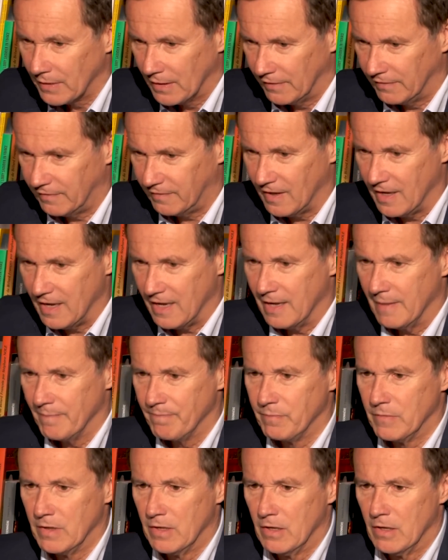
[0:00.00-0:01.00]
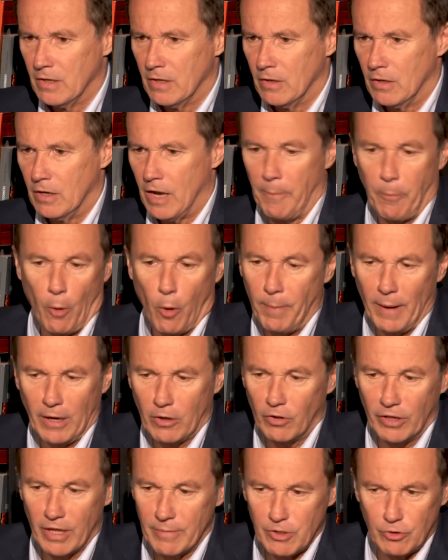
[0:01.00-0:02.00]
c'est la
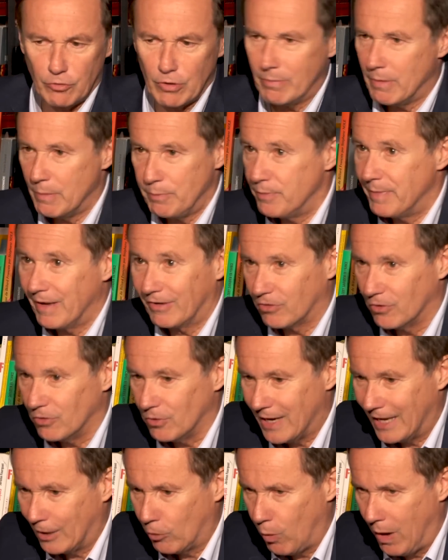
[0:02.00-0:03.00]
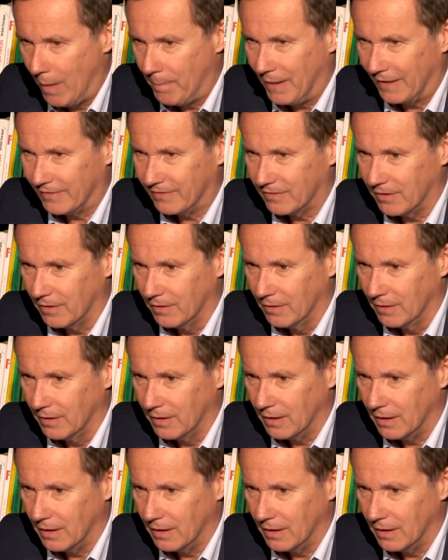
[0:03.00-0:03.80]
propagande habituelle, mais plus personne ne la croit parce qu'elle